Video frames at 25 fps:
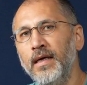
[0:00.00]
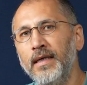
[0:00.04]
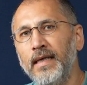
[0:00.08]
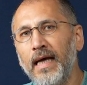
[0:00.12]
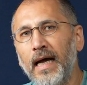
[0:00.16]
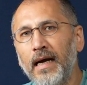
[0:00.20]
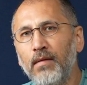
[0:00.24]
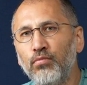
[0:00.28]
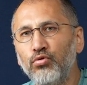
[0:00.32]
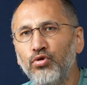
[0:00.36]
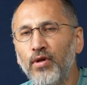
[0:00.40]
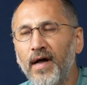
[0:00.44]

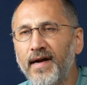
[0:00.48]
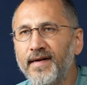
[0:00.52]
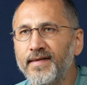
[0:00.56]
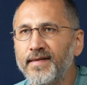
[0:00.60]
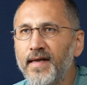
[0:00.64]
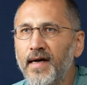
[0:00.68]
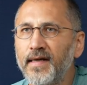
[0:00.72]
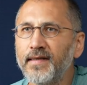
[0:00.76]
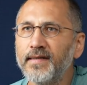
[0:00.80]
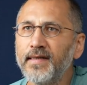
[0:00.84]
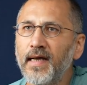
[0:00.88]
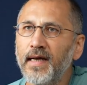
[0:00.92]
Yani bunlar
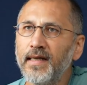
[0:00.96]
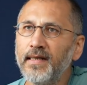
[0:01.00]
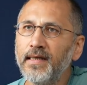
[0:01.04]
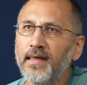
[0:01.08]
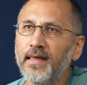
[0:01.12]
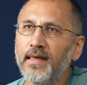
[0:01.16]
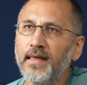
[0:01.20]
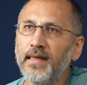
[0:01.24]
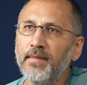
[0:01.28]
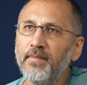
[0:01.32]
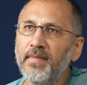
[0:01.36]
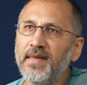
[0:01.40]
zaten
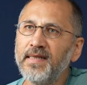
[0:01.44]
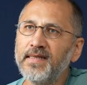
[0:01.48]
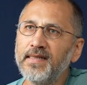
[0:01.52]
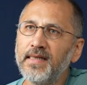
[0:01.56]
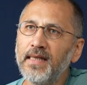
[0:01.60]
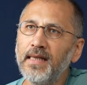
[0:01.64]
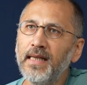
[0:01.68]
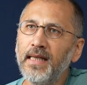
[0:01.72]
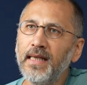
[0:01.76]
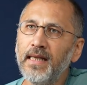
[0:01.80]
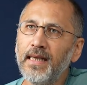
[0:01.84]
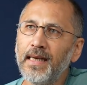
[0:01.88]
hani
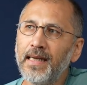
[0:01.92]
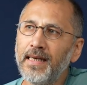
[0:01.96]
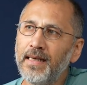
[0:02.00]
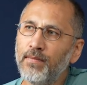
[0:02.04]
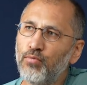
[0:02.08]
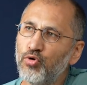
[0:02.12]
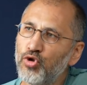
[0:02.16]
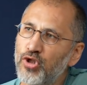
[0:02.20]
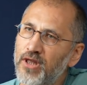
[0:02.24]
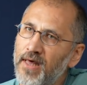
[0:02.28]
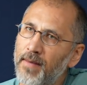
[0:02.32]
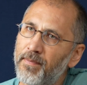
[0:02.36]
meseleyi
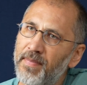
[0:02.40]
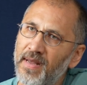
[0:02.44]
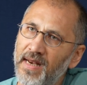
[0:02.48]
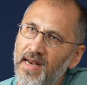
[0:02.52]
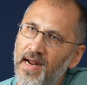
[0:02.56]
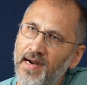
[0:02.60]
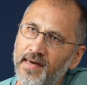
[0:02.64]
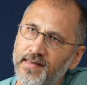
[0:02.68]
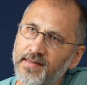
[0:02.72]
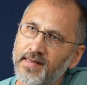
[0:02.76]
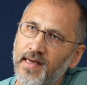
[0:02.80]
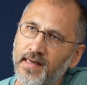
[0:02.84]
hani bu
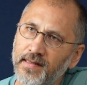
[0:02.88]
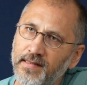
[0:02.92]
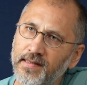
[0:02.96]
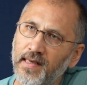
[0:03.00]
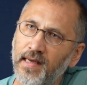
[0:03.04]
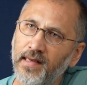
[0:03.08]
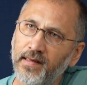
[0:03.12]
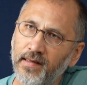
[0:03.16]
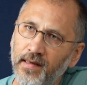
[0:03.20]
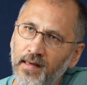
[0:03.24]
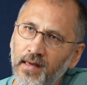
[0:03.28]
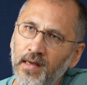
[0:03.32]
cepheler
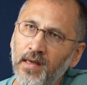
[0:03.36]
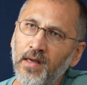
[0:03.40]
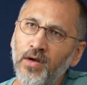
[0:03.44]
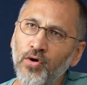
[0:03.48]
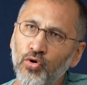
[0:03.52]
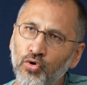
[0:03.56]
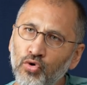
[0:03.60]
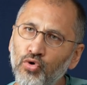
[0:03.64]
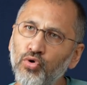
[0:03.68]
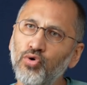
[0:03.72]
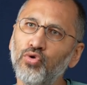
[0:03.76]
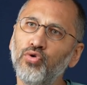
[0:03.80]
zaten
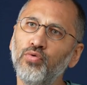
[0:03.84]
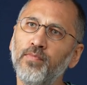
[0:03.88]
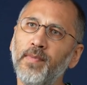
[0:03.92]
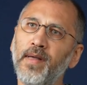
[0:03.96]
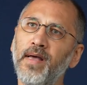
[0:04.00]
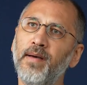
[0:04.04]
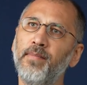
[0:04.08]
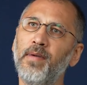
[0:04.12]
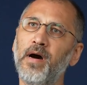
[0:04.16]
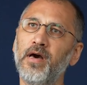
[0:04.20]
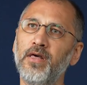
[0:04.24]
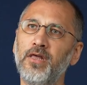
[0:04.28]

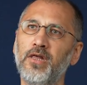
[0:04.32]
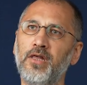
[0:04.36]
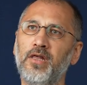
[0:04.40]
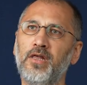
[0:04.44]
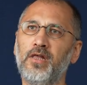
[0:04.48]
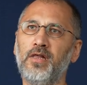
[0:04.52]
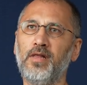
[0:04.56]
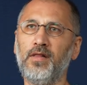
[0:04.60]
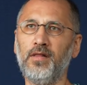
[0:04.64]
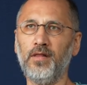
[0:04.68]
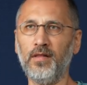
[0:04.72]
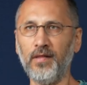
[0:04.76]
kurulmaya
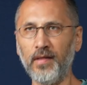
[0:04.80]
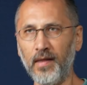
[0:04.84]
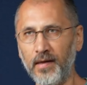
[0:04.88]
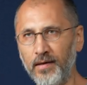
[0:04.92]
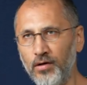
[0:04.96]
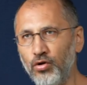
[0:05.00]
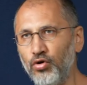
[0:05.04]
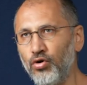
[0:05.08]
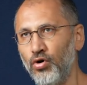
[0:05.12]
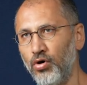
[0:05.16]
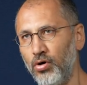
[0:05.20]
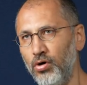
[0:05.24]

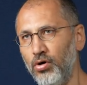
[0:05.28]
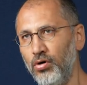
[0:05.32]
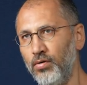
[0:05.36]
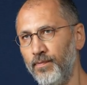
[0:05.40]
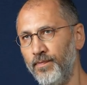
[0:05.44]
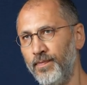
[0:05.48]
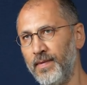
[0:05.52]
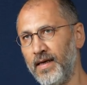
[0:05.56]
başlanıyor.